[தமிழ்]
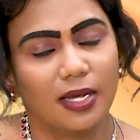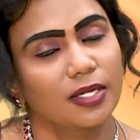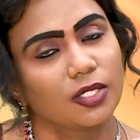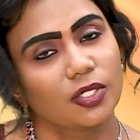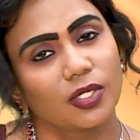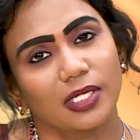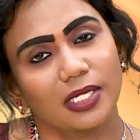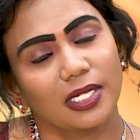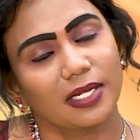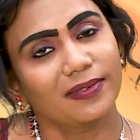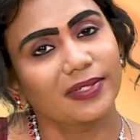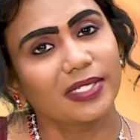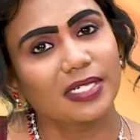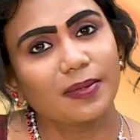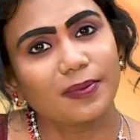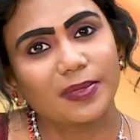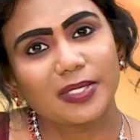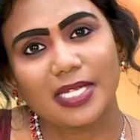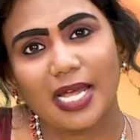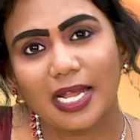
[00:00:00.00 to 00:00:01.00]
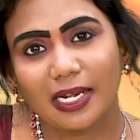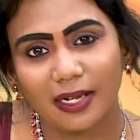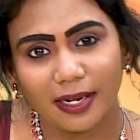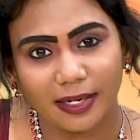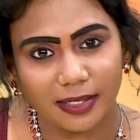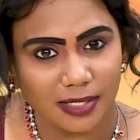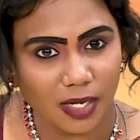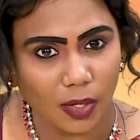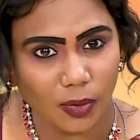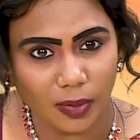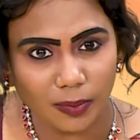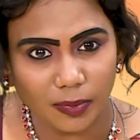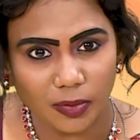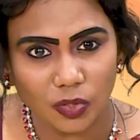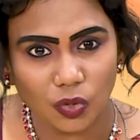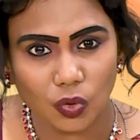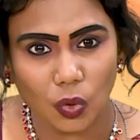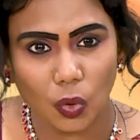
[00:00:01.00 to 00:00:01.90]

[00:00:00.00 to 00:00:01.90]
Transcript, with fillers: ஸோ இதுதான் வந்து நம்ம சேட்டலைட் டவுன் அப்படின்னு